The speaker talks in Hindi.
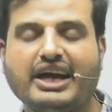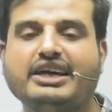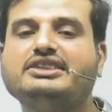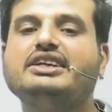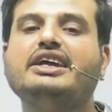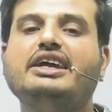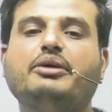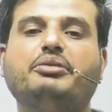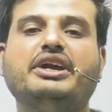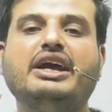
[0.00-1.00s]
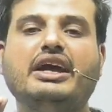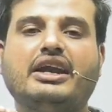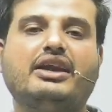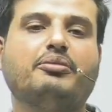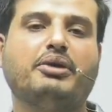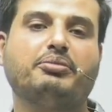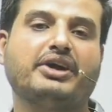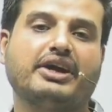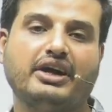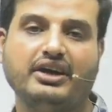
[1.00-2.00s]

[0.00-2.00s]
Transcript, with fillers: इसलिए अपने लंबा पड़ेगा